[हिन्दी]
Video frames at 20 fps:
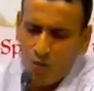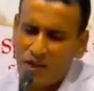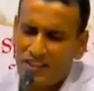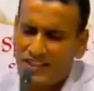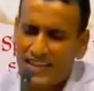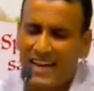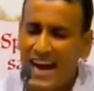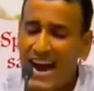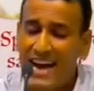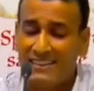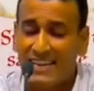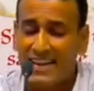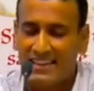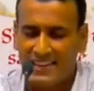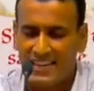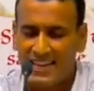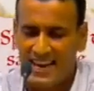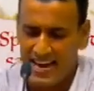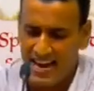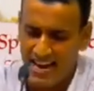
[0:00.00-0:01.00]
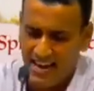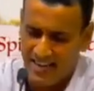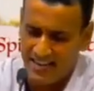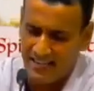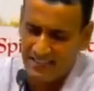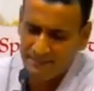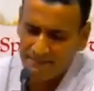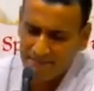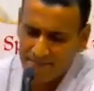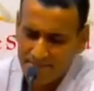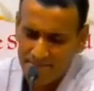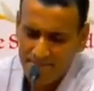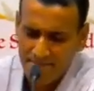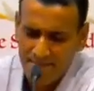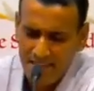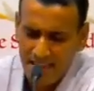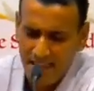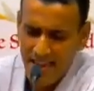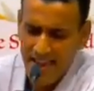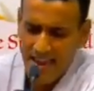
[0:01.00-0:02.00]
वो दिखाई देती है
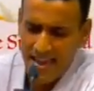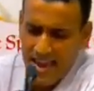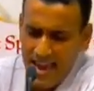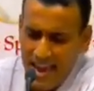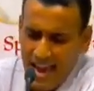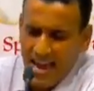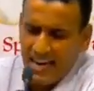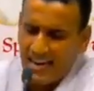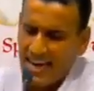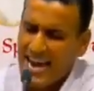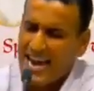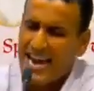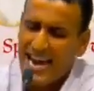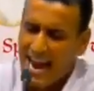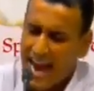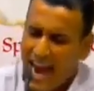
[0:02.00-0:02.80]
कई